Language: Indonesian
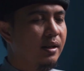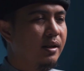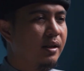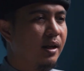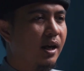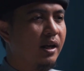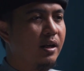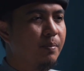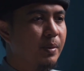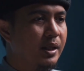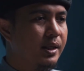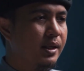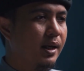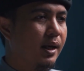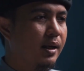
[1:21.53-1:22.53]
Dengan
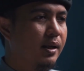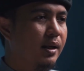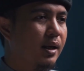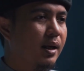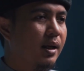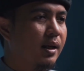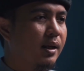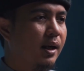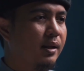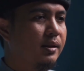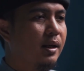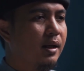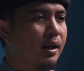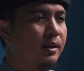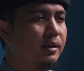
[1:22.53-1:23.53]
demikian,
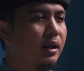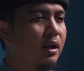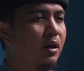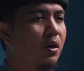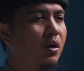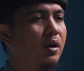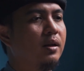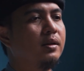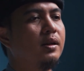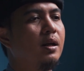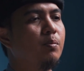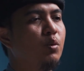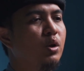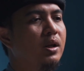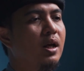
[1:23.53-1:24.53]
kata-kata
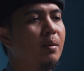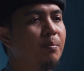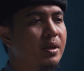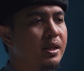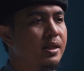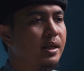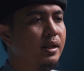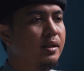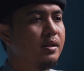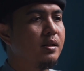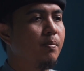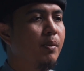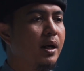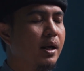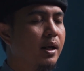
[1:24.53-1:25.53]
khatamun nabiyin
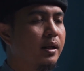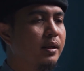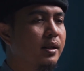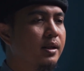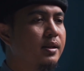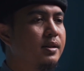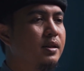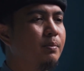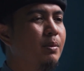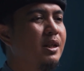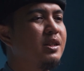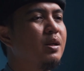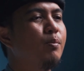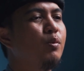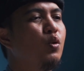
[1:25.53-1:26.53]
sebenarnya
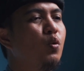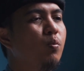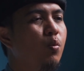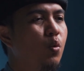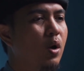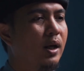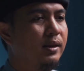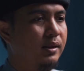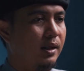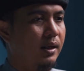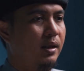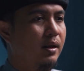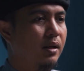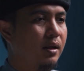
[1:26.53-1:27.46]
semacam nubuatan